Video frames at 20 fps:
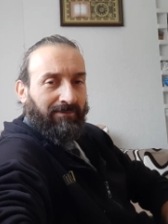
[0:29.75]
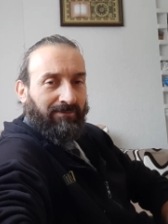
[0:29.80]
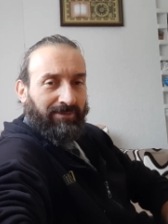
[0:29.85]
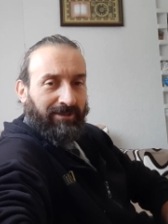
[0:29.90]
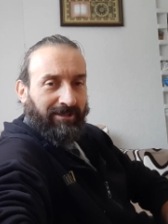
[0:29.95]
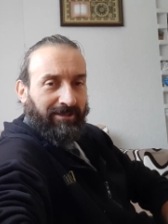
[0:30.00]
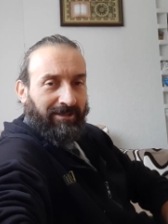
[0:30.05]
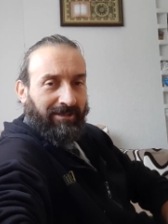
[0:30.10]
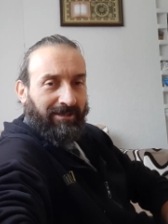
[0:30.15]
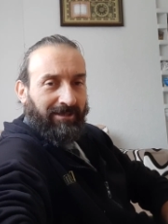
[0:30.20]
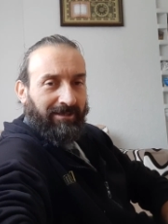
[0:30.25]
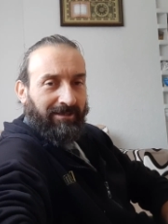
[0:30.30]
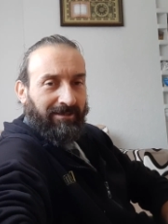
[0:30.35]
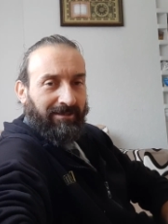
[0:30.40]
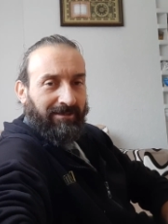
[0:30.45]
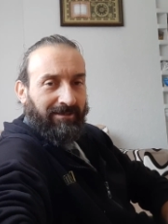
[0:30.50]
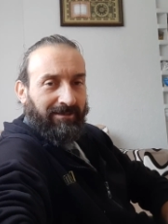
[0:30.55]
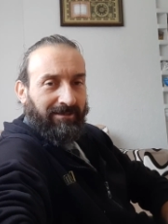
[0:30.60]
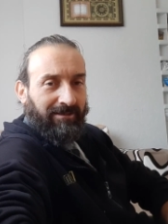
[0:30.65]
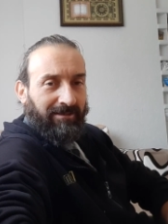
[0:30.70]
pratik
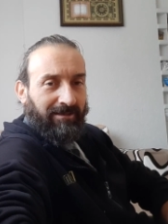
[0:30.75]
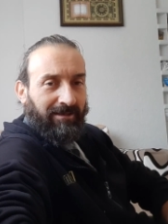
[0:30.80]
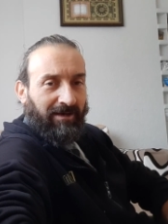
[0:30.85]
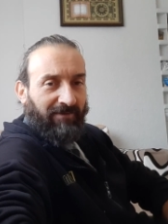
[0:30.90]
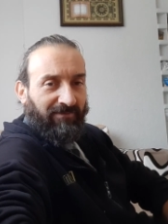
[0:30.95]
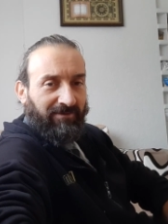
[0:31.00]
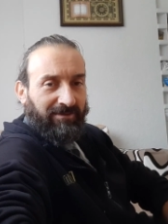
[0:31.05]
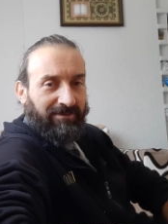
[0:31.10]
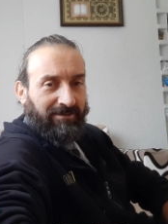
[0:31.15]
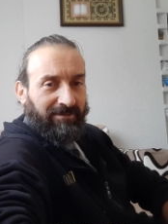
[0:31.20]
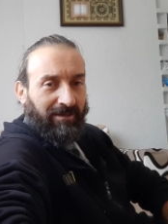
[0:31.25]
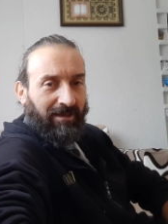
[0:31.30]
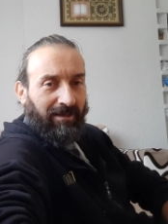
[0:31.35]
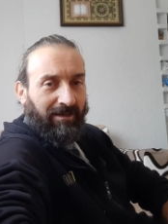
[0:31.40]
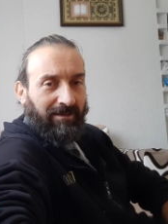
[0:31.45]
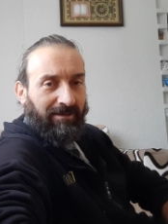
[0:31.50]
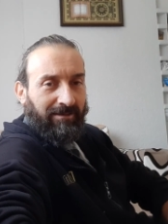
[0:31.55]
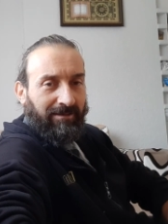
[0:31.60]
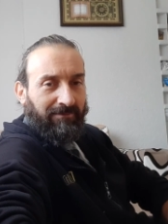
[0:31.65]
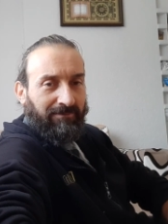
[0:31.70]
e, kafanızda
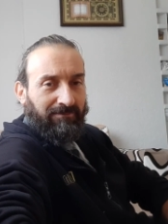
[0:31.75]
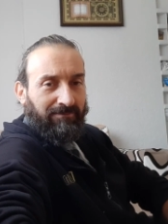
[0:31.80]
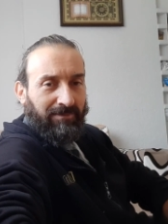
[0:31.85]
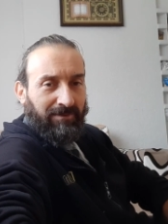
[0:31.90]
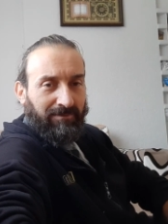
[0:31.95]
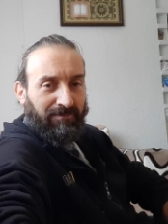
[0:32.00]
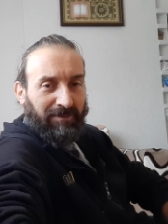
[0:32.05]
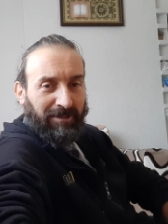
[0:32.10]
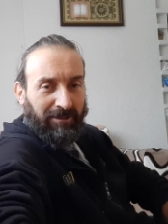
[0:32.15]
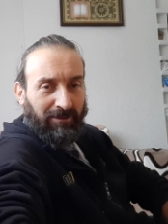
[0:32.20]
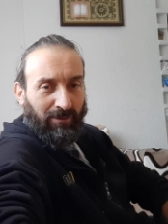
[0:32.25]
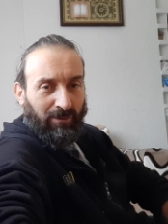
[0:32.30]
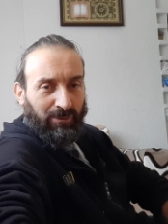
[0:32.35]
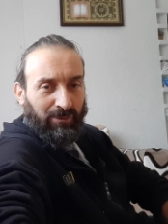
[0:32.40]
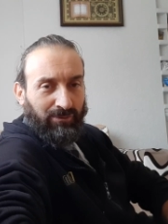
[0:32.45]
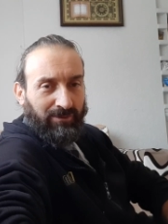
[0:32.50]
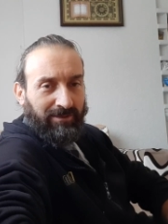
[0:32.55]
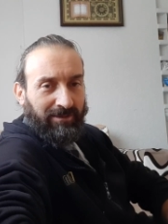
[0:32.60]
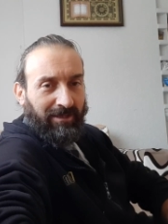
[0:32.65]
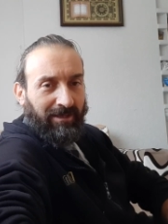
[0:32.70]
bir bilgi
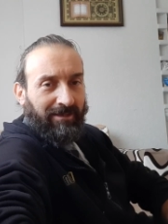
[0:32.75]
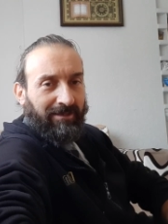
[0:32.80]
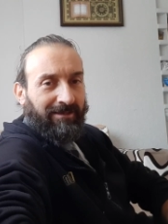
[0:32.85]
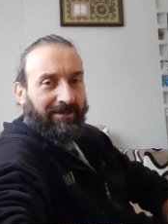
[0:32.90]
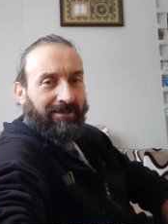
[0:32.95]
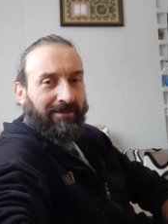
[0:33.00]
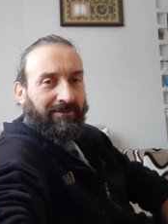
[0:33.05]
olsun diye